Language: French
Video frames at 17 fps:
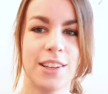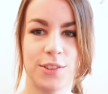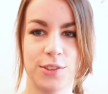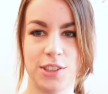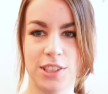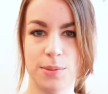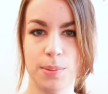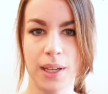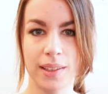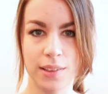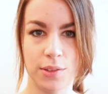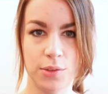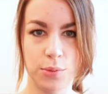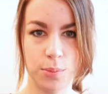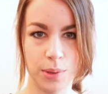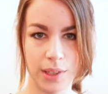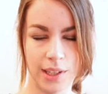Donc j'espère que ça
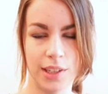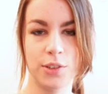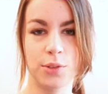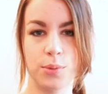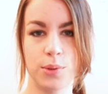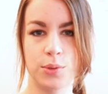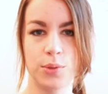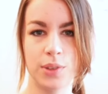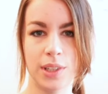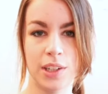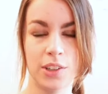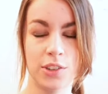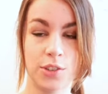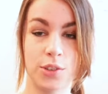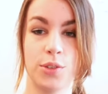vous plaira. Depuis tout à l'heure,